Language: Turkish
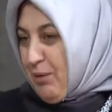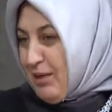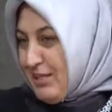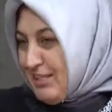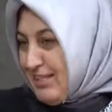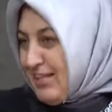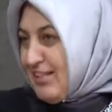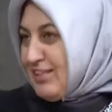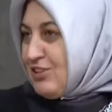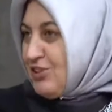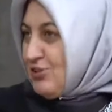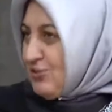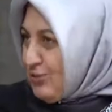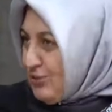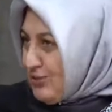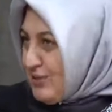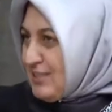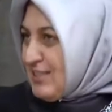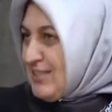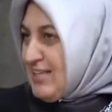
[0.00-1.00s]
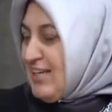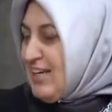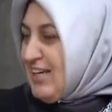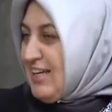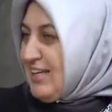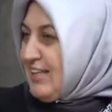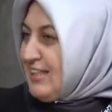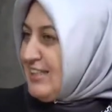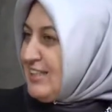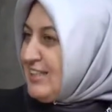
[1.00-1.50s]
başlangıç noktası
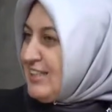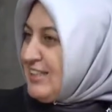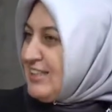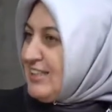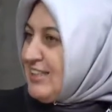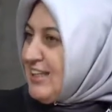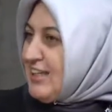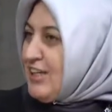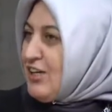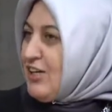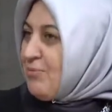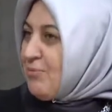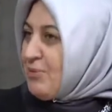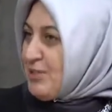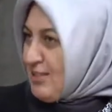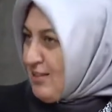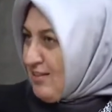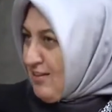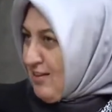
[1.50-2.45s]
yetişkinlere masal